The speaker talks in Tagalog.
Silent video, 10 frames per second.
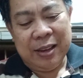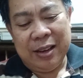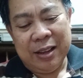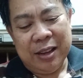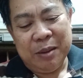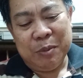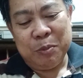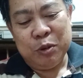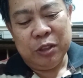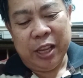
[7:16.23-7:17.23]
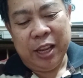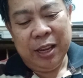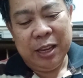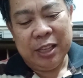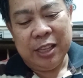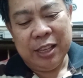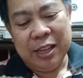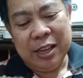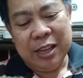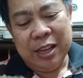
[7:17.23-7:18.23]
Lagay mabuti.
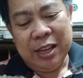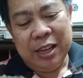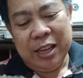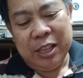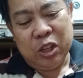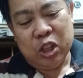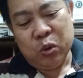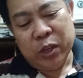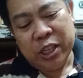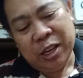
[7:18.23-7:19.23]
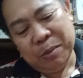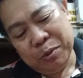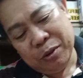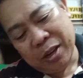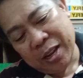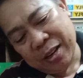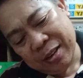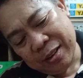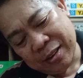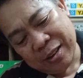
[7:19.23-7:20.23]
Iti-twist lang po 'yan,
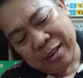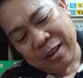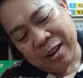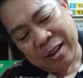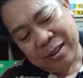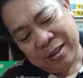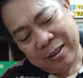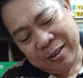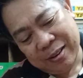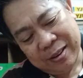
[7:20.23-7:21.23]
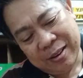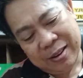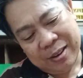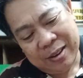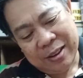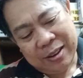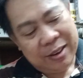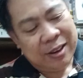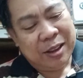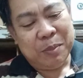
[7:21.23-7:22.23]
ganyan
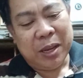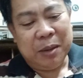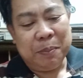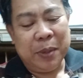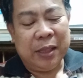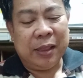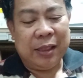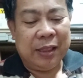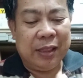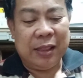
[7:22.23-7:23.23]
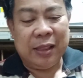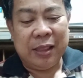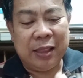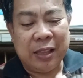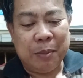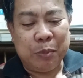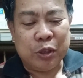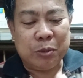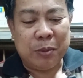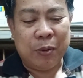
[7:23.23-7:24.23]
nang mahigpit.
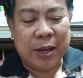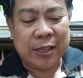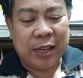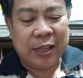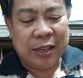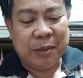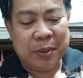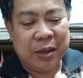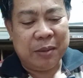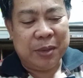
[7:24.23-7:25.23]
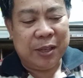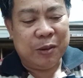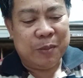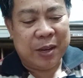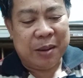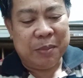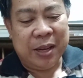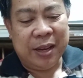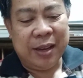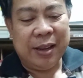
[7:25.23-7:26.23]
Tapos bawasan kapag medyo
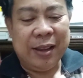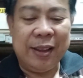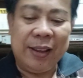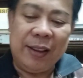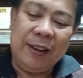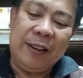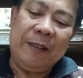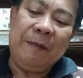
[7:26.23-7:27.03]
marami. Ano?